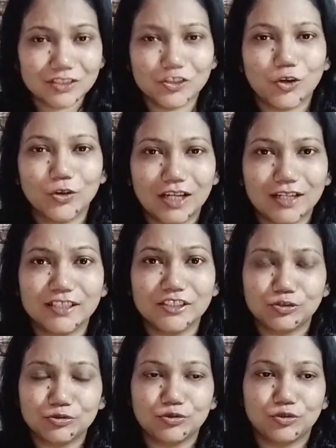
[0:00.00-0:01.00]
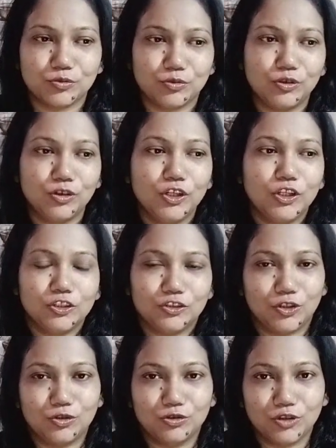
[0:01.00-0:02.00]
যখন আর্নিং শুরু করব
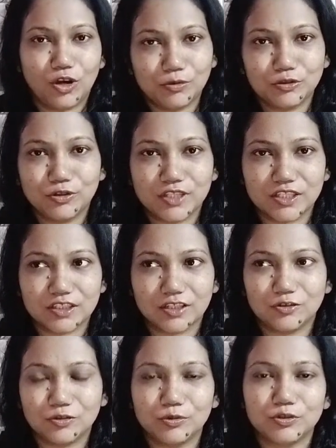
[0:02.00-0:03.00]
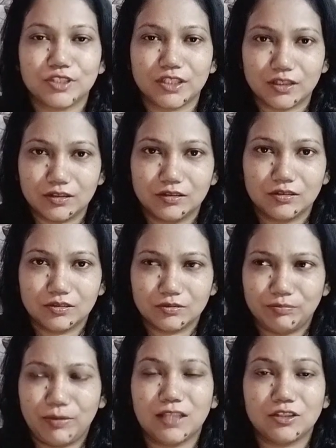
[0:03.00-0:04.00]
তখন অবশ্যই চেষ্টা করব যে
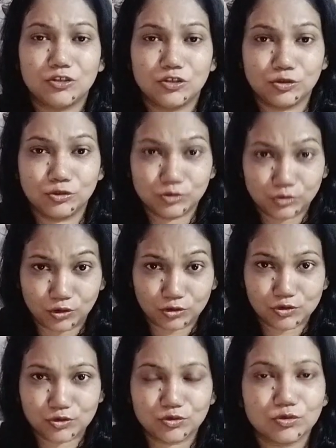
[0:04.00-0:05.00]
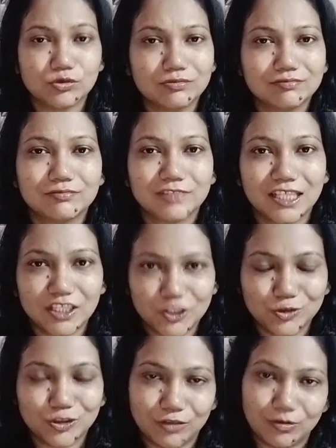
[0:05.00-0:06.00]
পাঁচজন দশজনকে কিছু
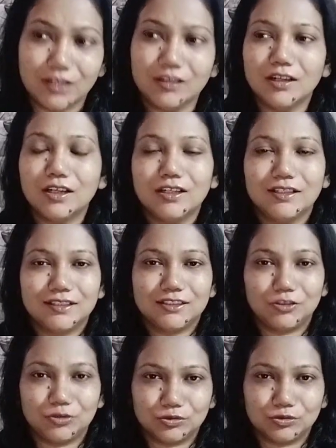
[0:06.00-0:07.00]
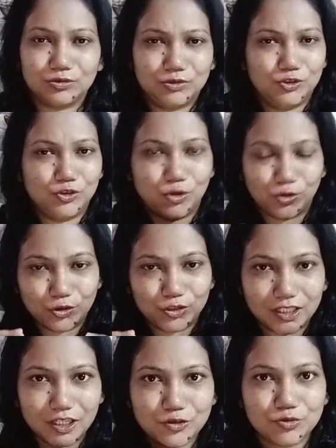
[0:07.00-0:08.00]
দেওয়ার তো ছোট্ট
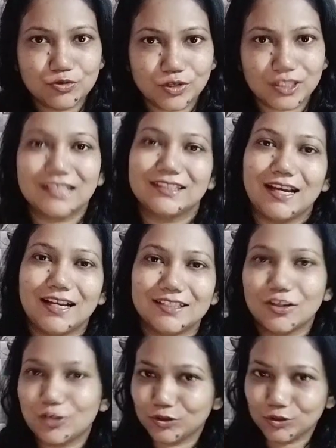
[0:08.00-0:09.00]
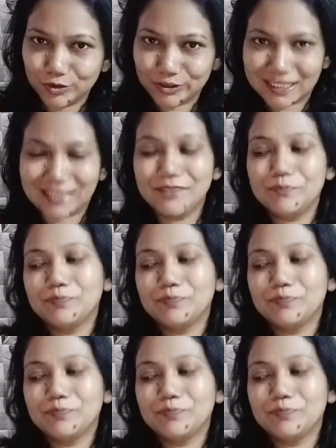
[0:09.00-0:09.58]
থেকে শুরু করি না দেখা যাক কত দূর যাই